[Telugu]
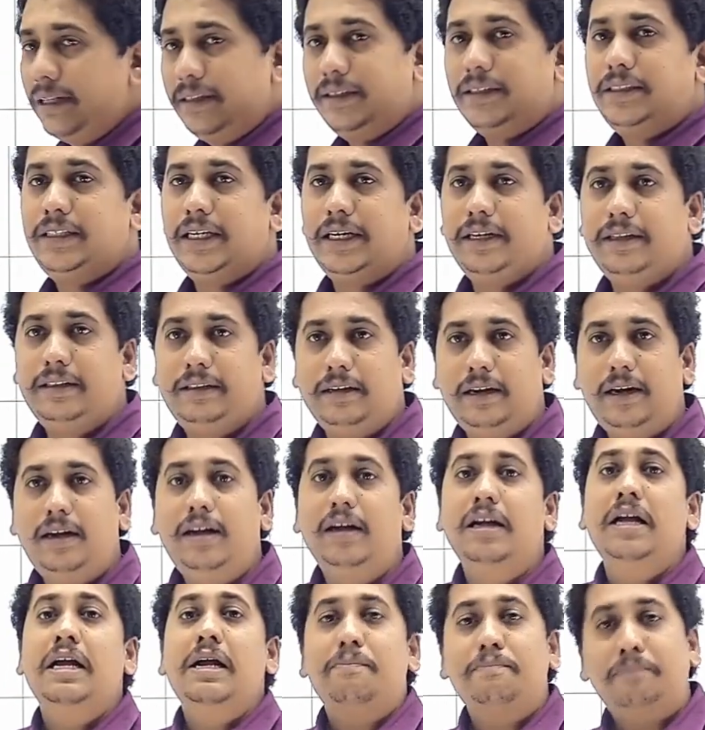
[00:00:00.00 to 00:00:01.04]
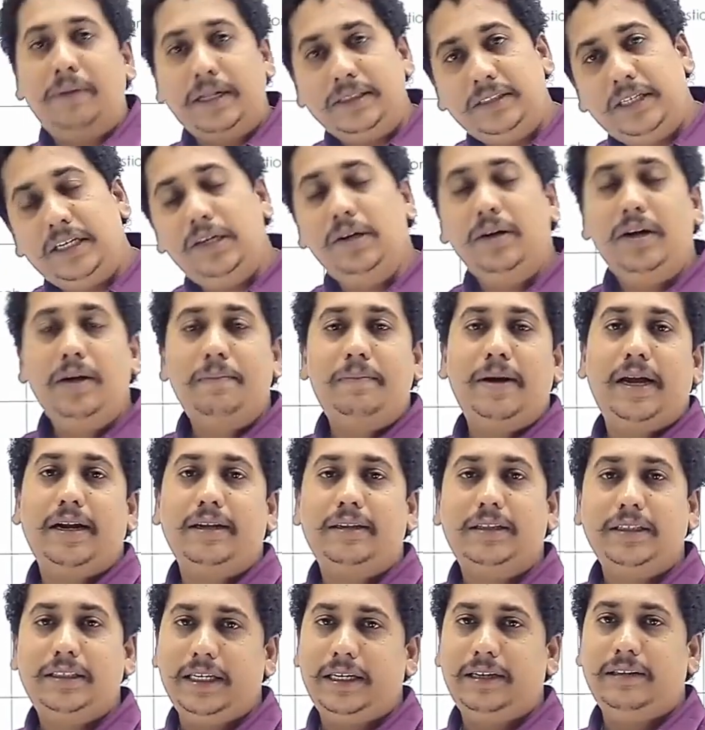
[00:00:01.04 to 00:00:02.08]
భారత చరిత్ర మధ్యయుగ
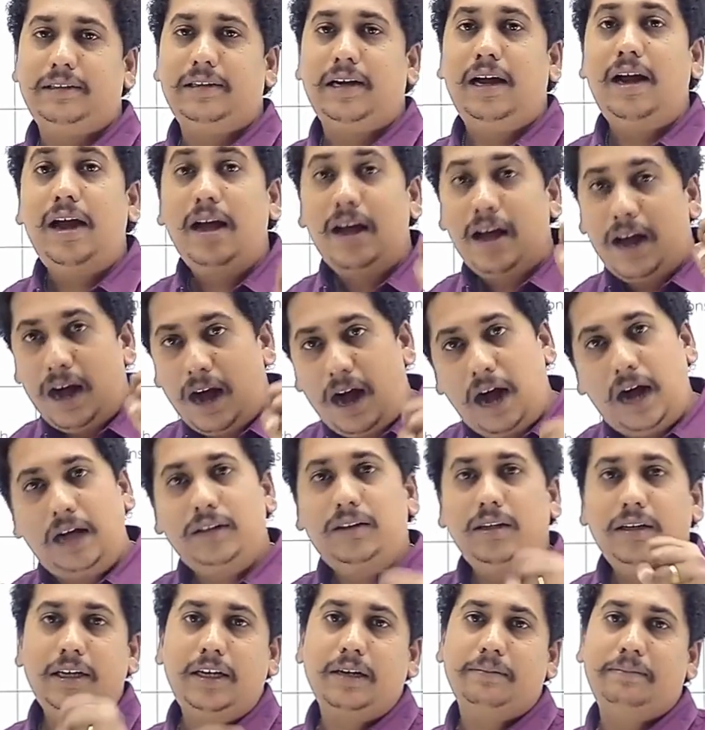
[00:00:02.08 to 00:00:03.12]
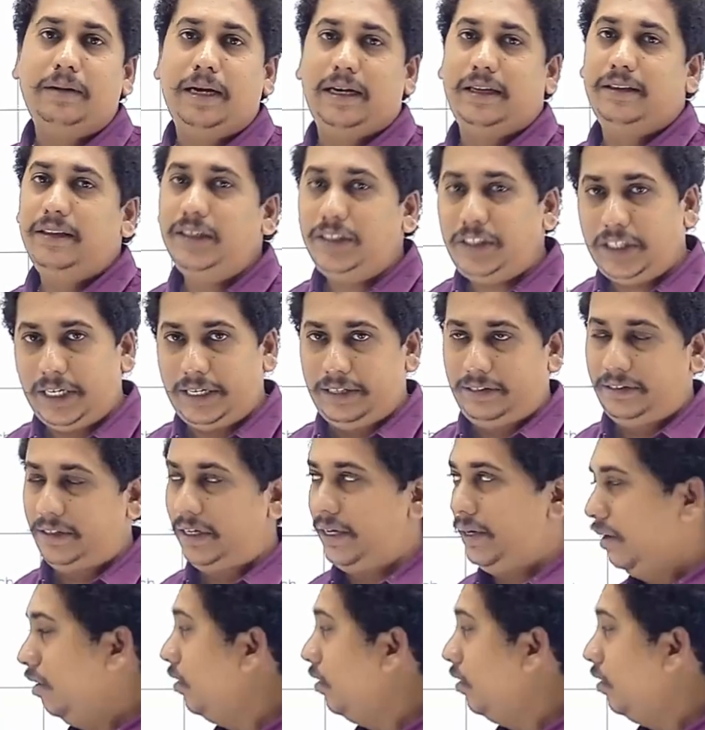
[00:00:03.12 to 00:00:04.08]
భారత చరిత్ర ఆధునిక భారత చరిత్ర